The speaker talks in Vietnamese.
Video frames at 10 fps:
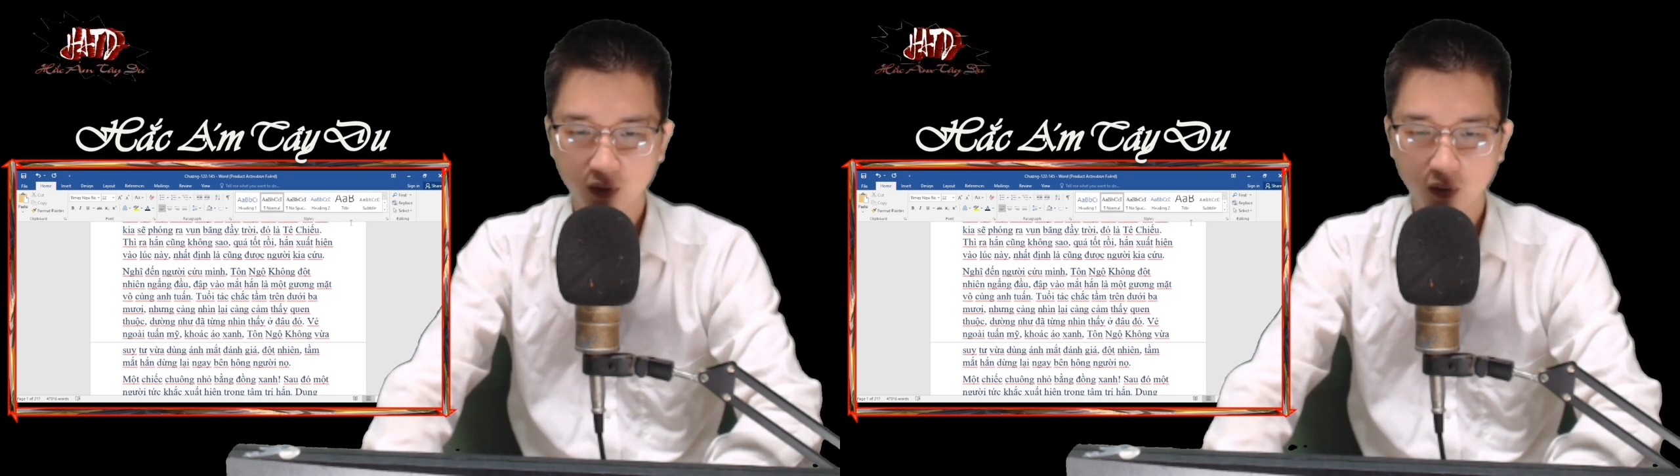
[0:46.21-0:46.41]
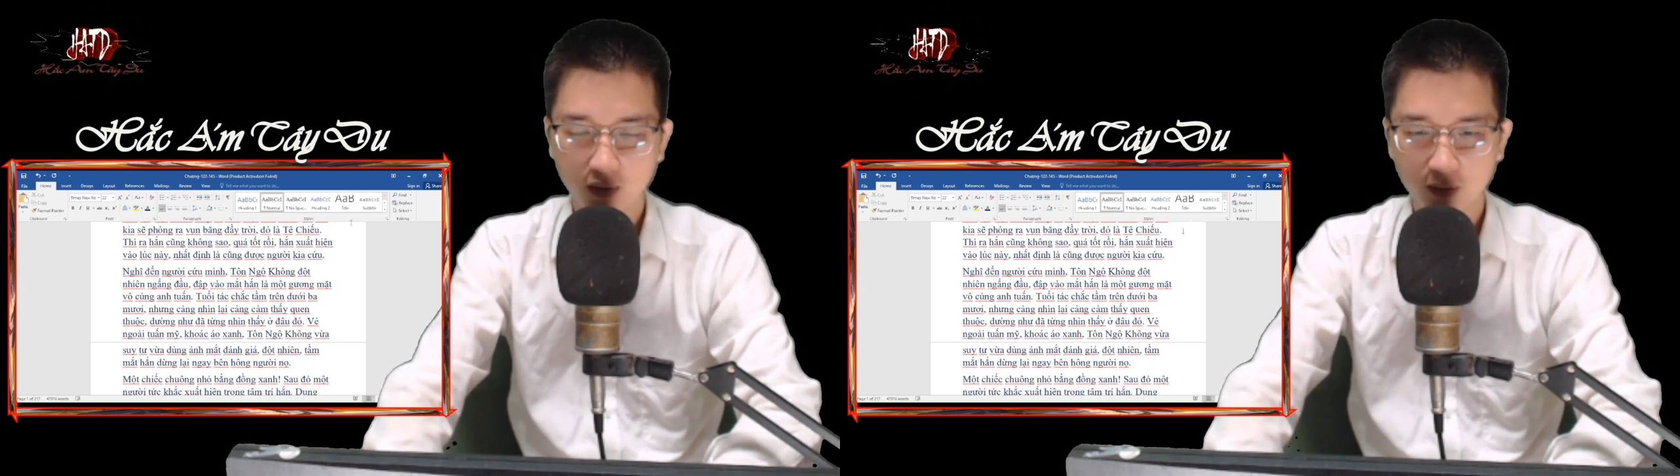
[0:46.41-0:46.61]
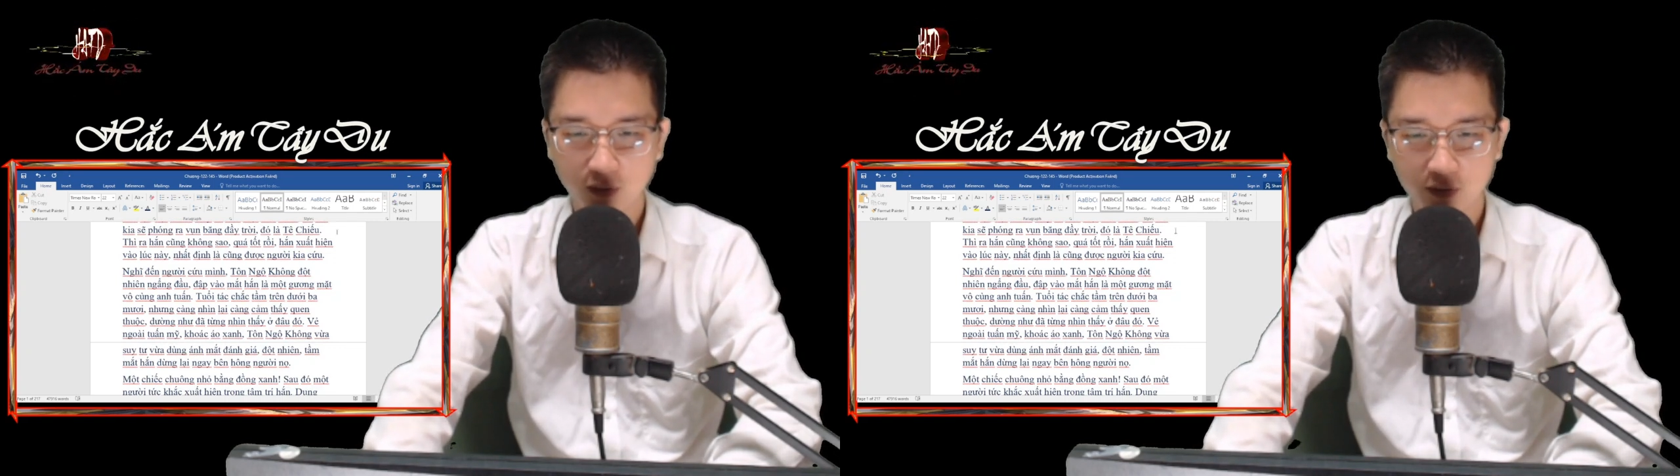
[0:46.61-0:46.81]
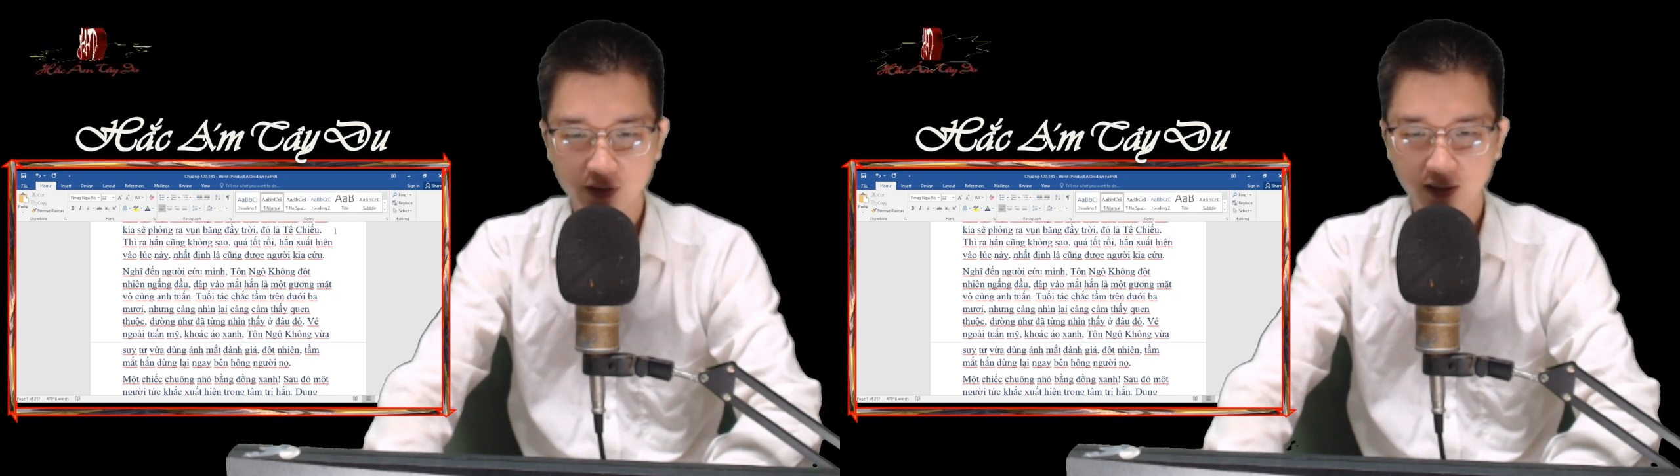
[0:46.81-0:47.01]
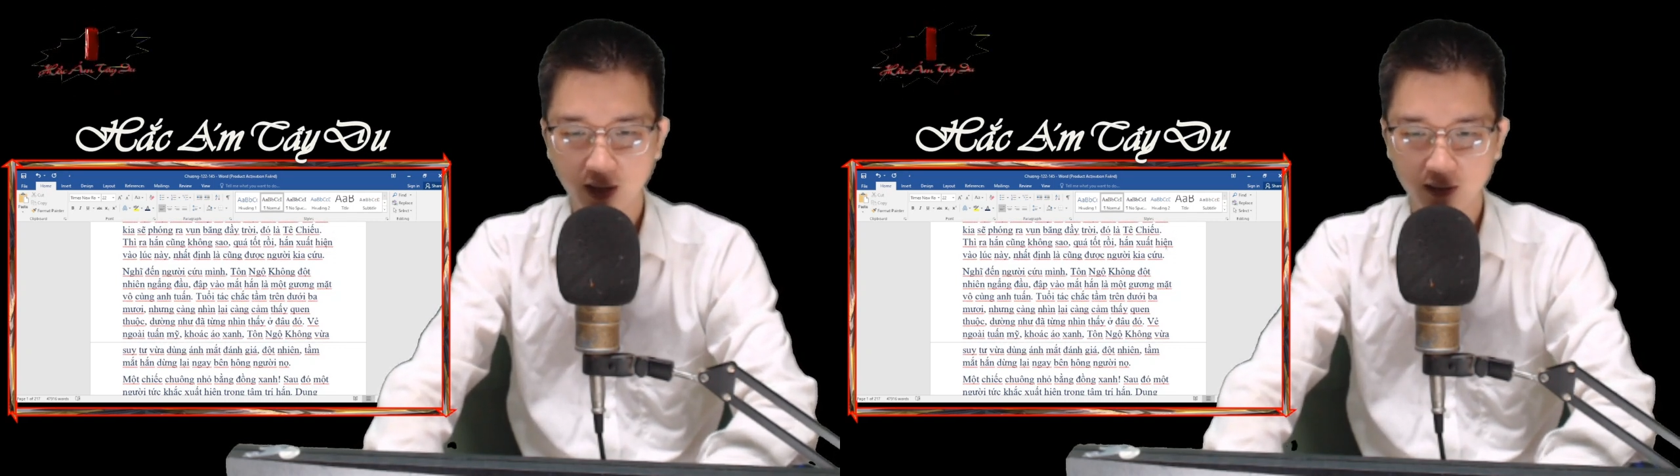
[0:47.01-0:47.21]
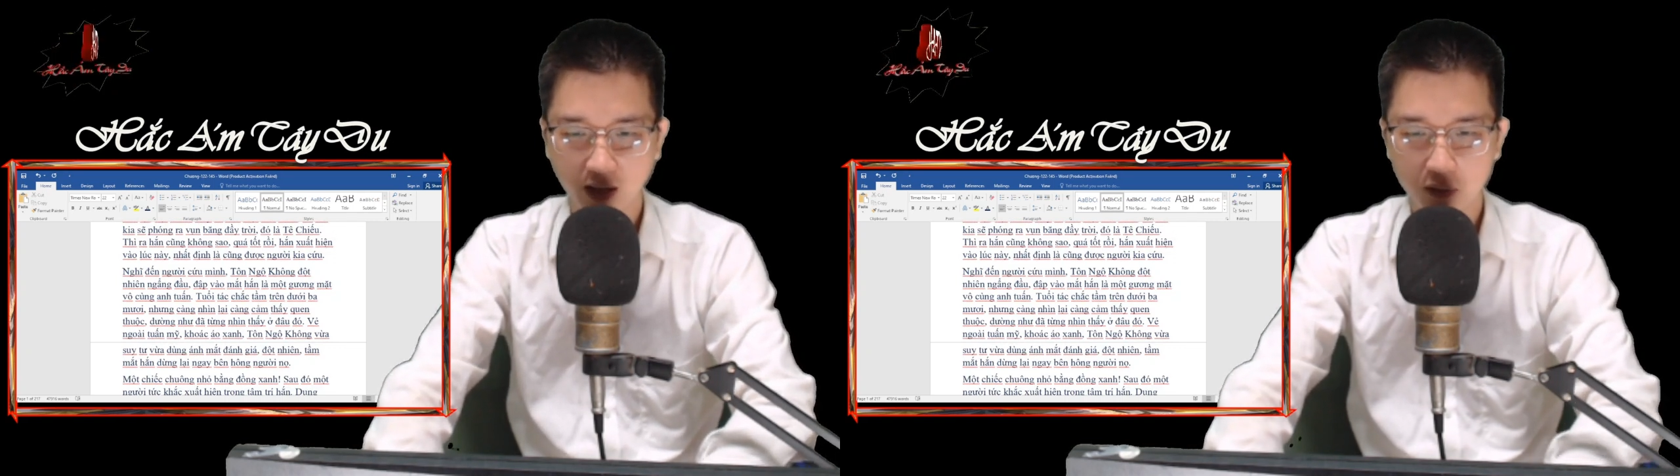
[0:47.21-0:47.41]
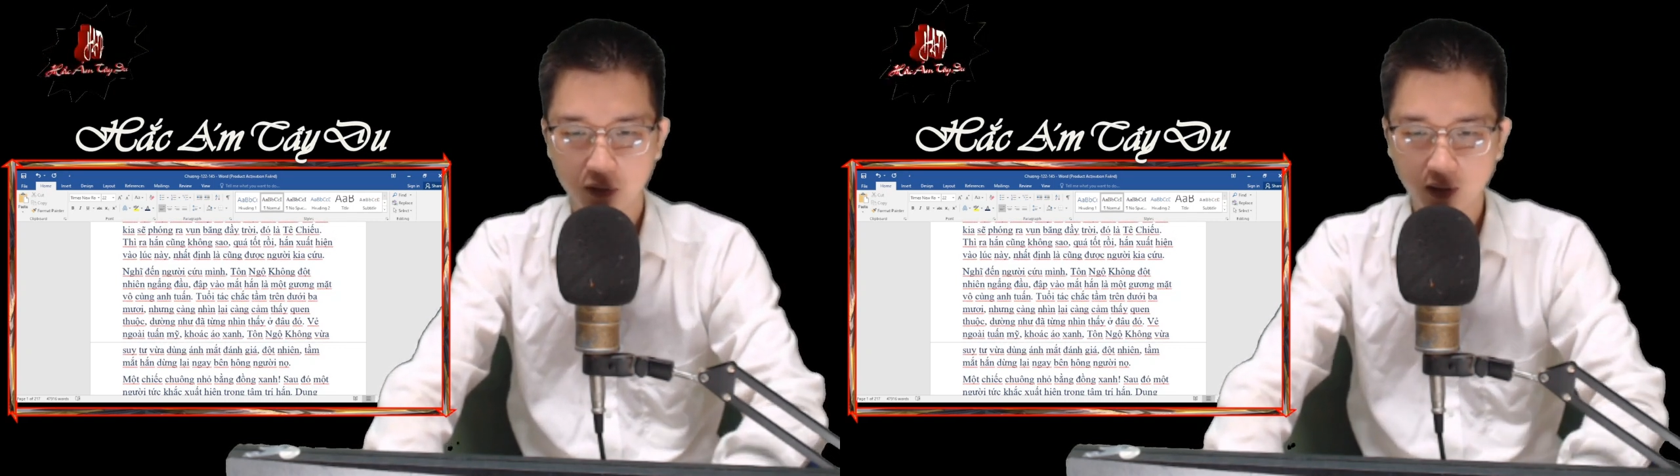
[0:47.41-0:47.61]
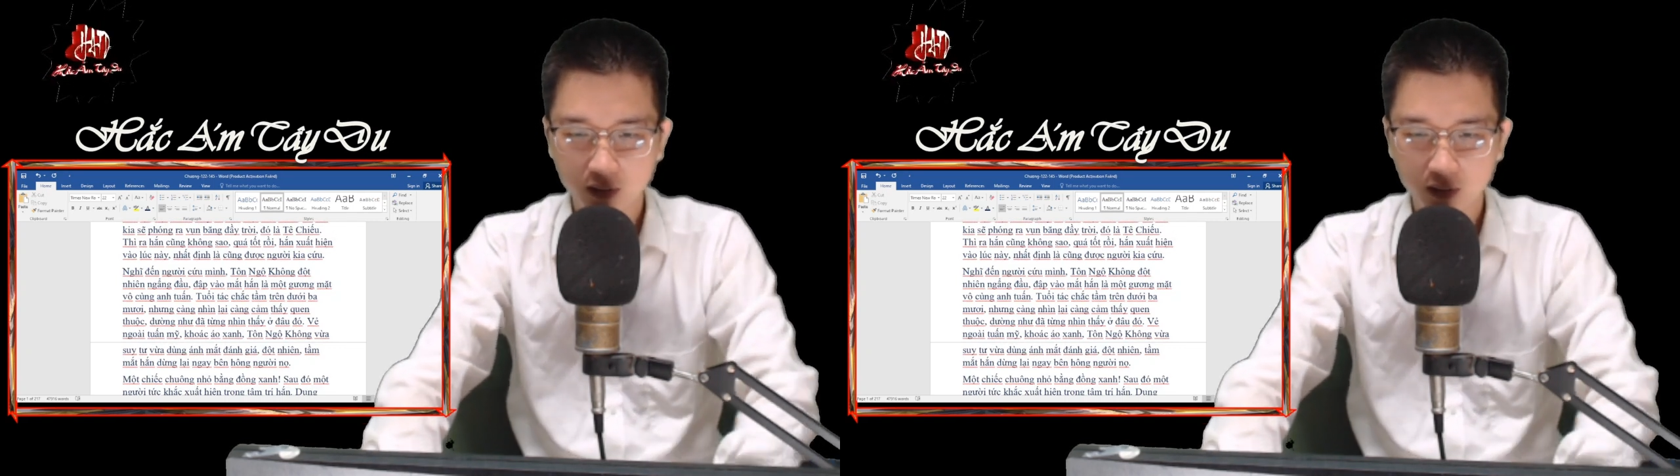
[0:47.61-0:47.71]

Tô Ngộ Không đột nhiên ngẩng đầu